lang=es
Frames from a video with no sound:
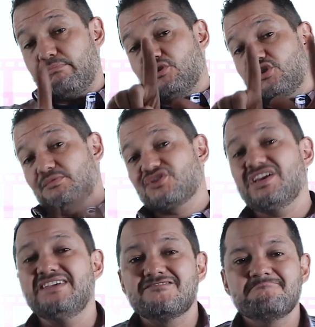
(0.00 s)
Punto número
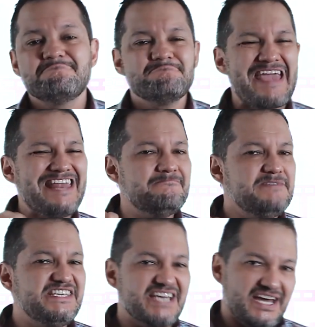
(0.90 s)
6. El
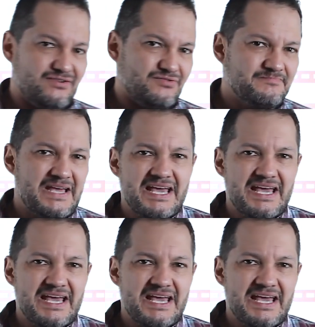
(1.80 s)
villano.